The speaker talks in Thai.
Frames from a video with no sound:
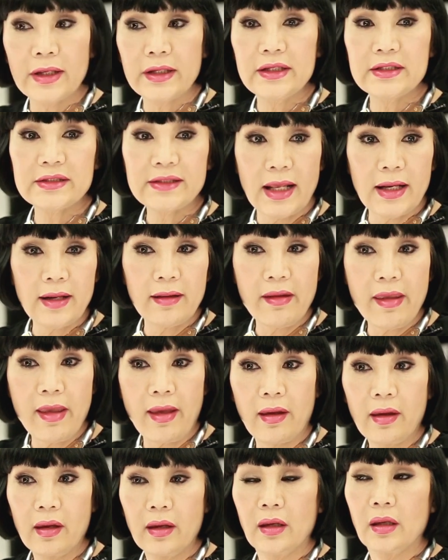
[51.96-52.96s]
นอย่างดิฉัน
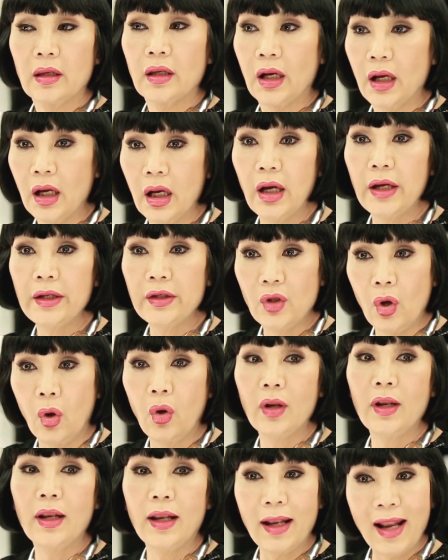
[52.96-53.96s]
เนี่ย เคยโด
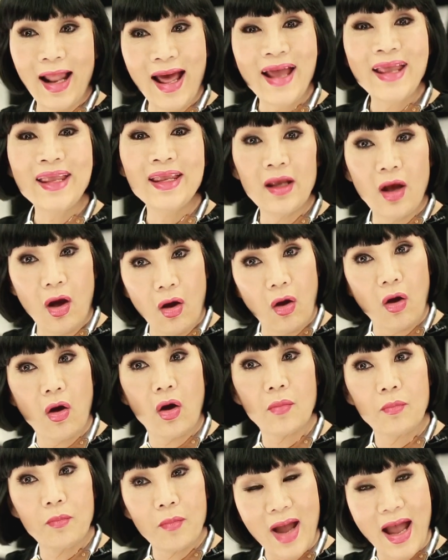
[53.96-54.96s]
นไล่ออ
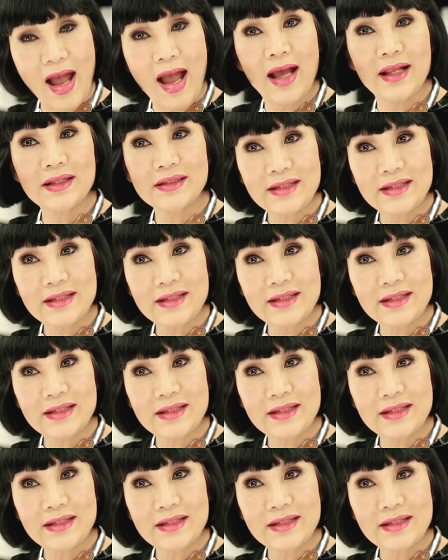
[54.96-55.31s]
กมา